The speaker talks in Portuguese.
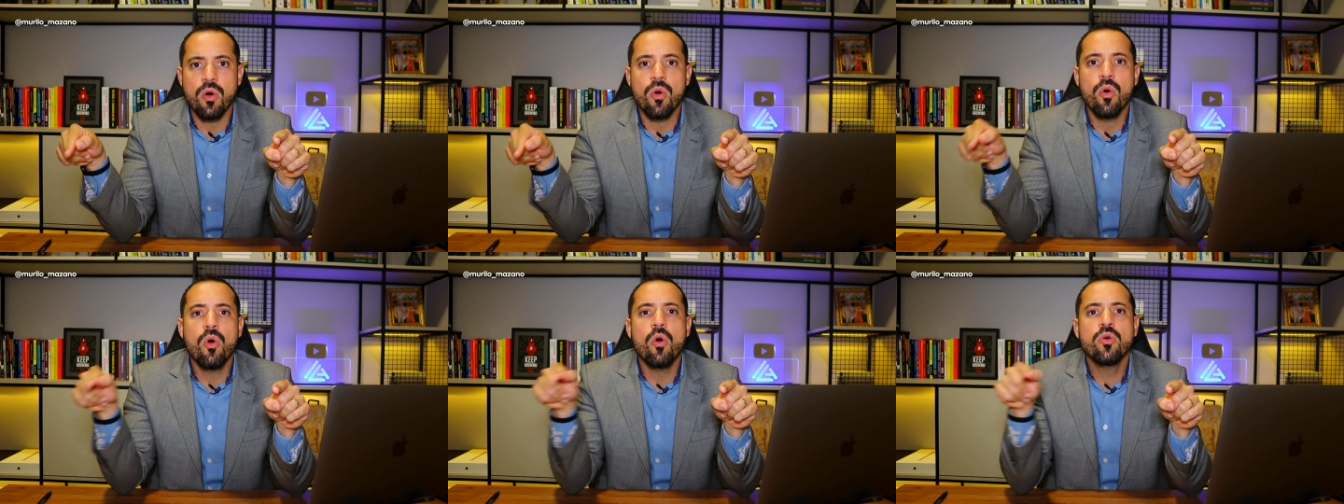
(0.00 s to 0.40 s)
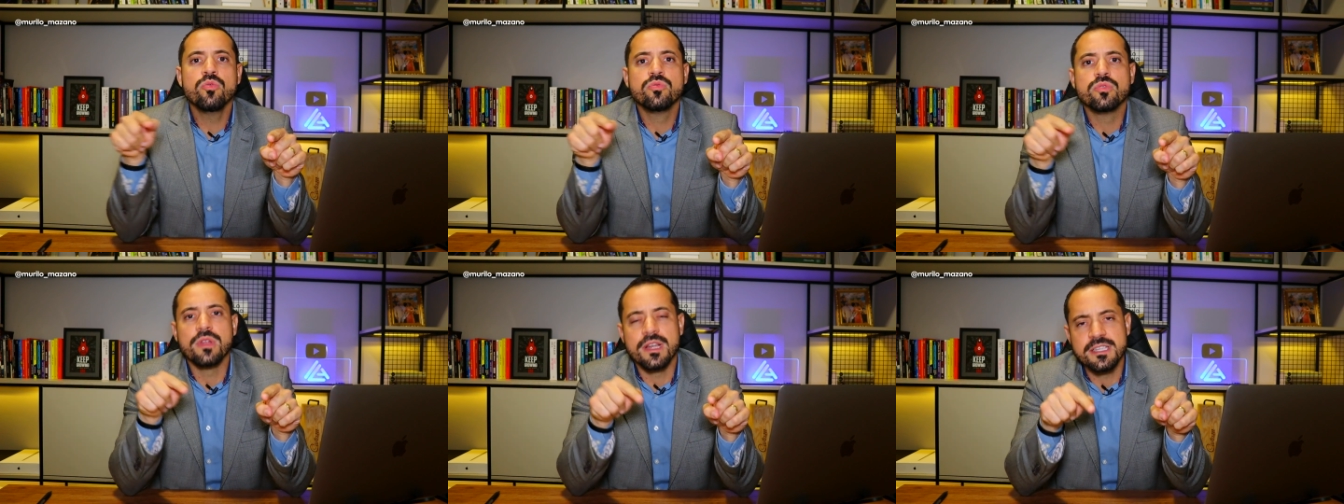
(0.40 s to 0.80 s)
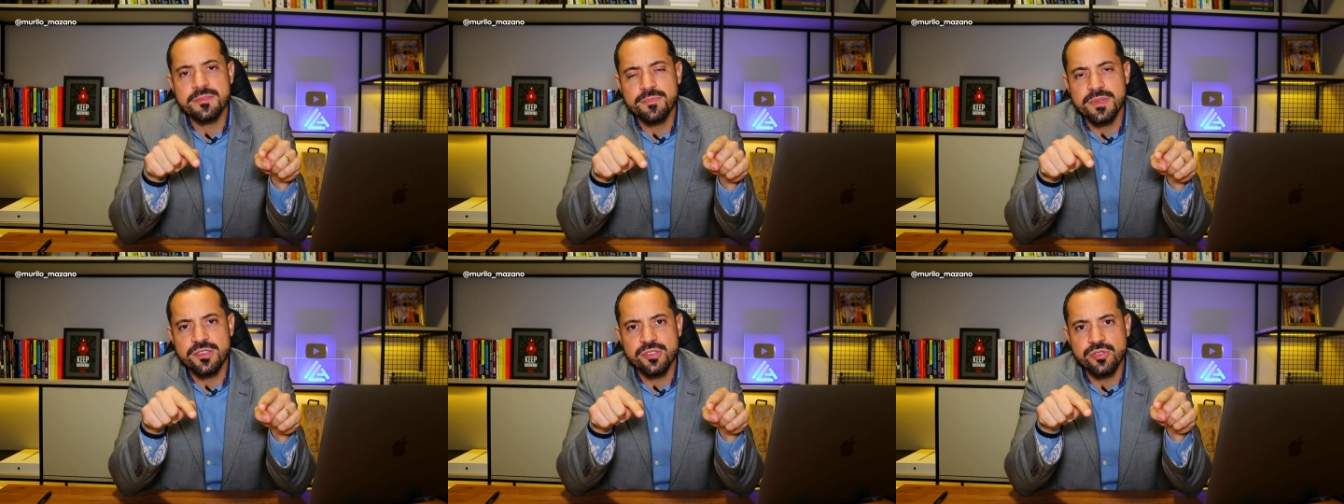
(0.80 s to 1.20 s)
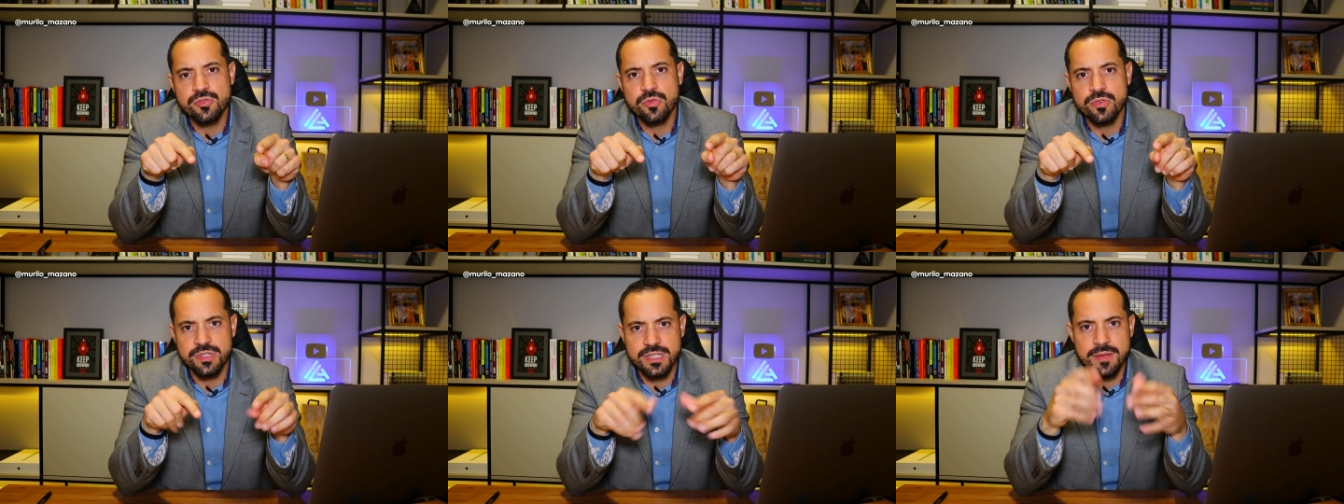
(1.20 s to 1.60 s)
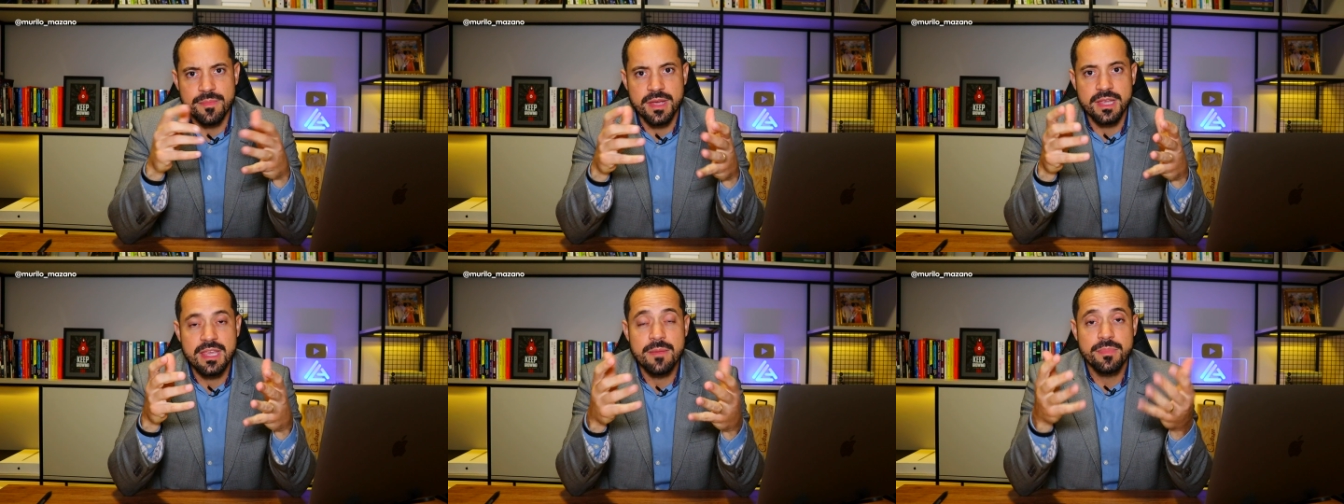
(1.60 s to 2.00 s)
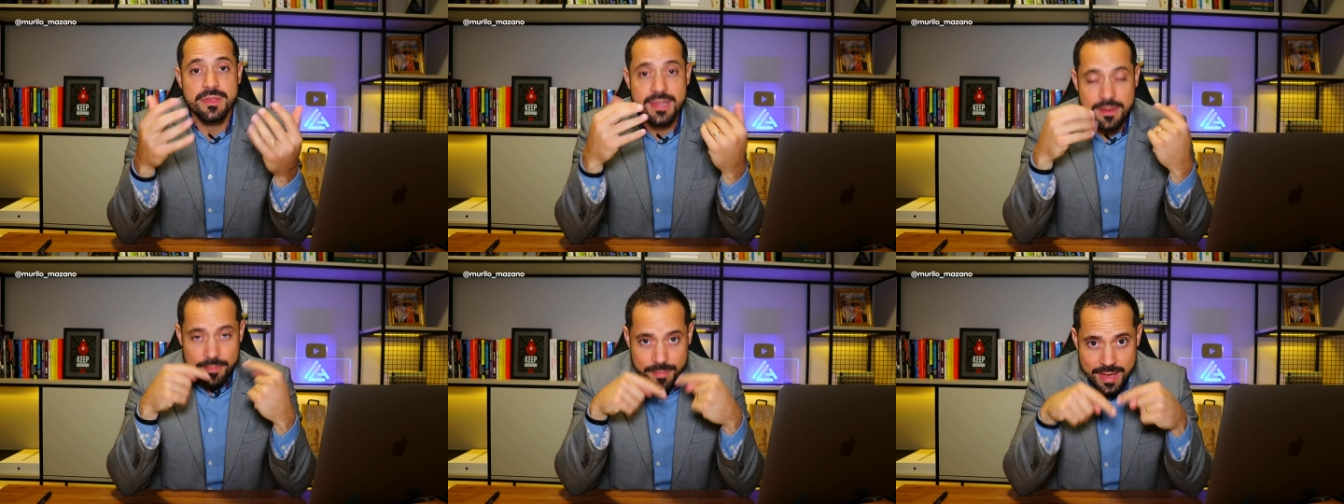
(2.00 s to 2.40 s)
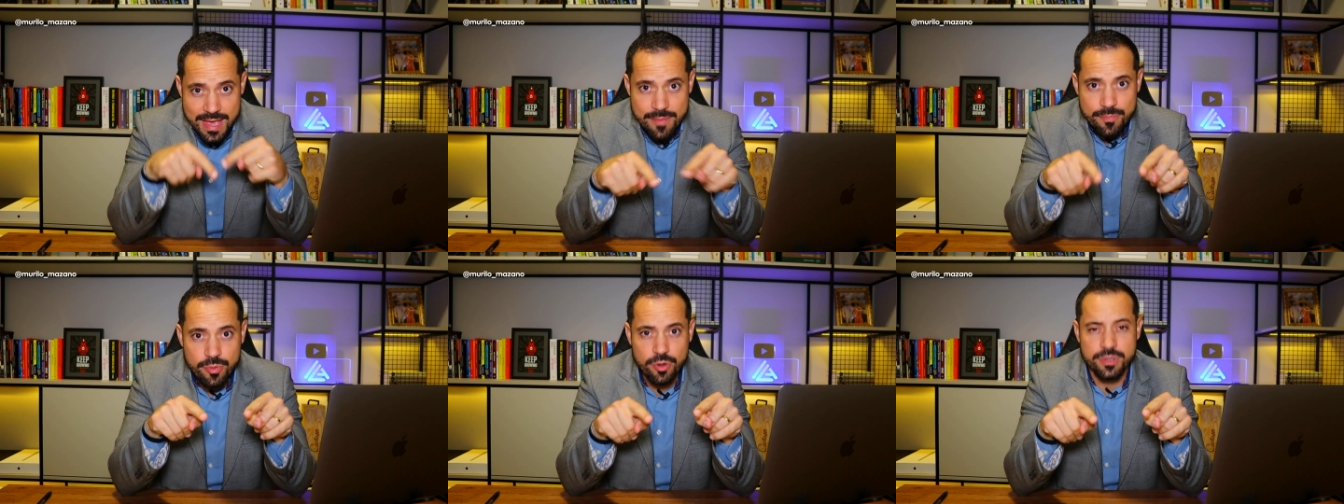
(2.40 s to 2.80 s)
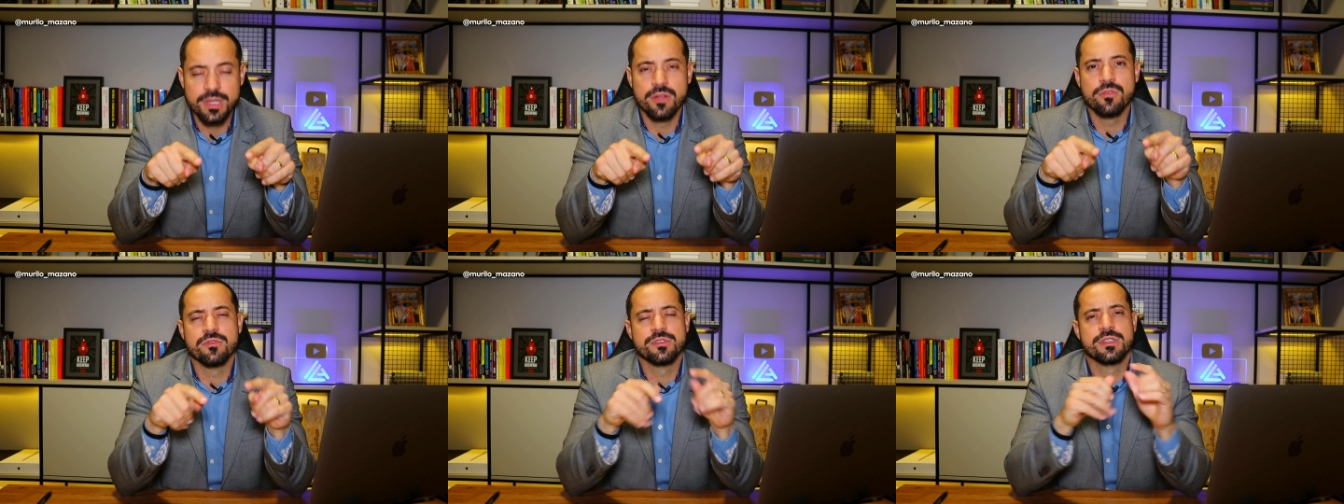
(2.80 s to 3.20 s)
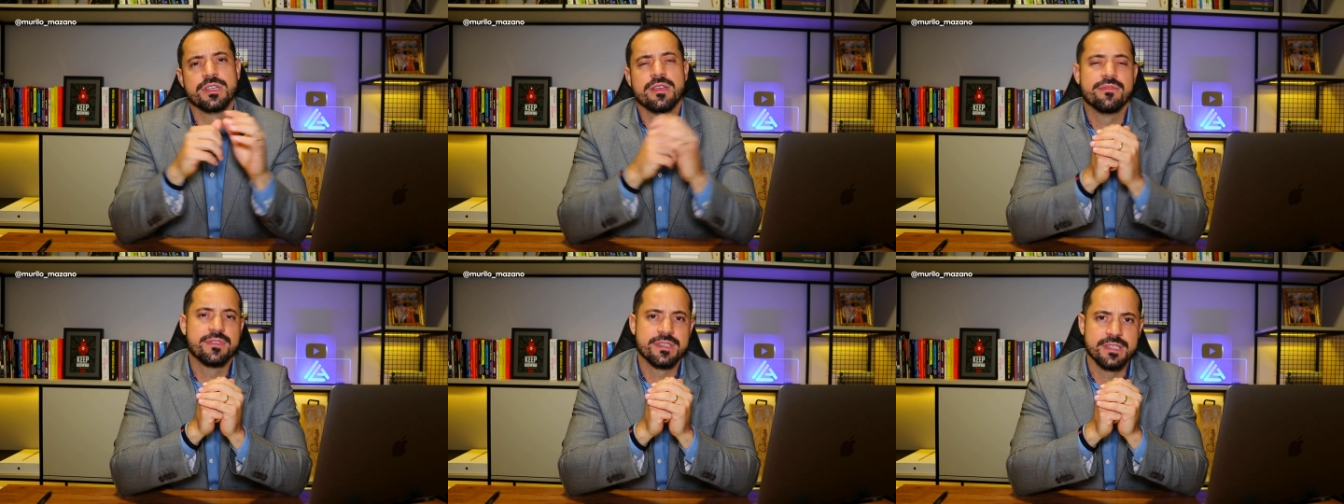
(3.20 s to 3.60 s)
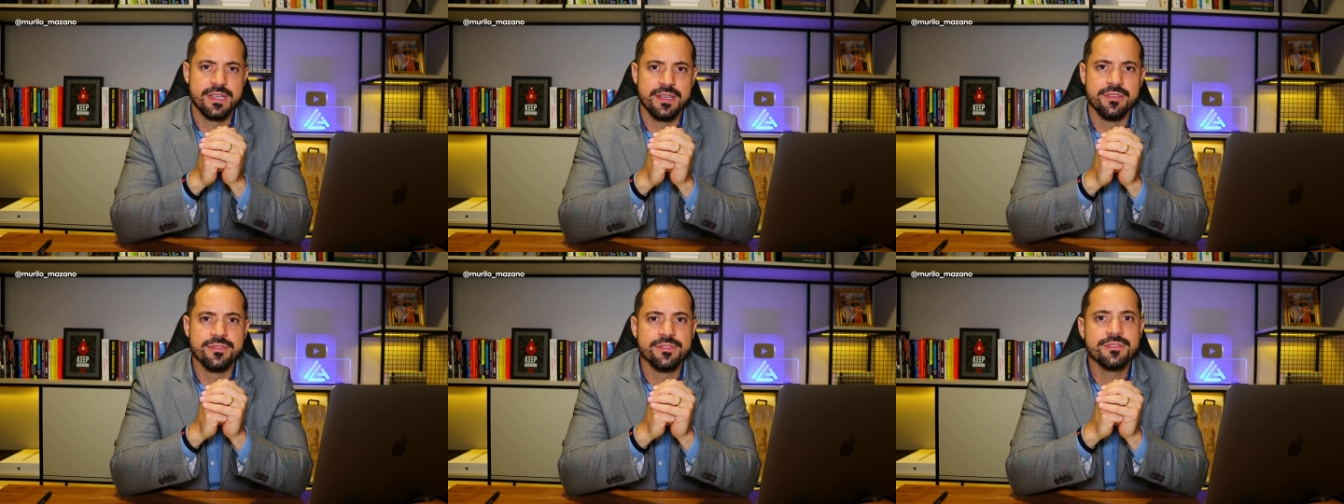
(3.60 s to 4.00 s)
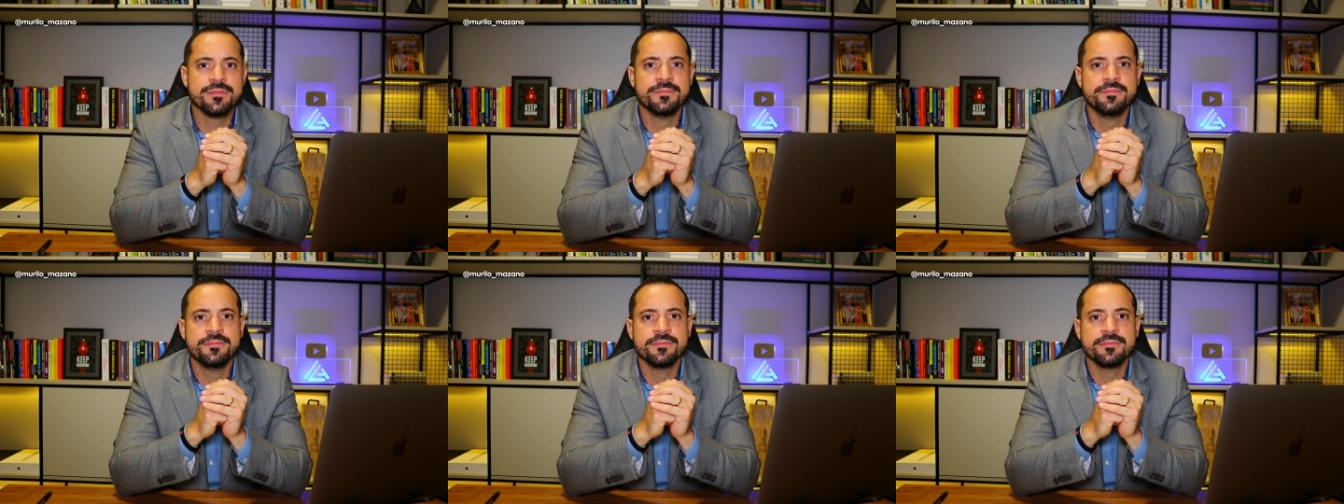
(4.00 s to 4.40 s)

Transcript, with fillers: outras pessoas da minha equipe também podem conseguir fazer isso.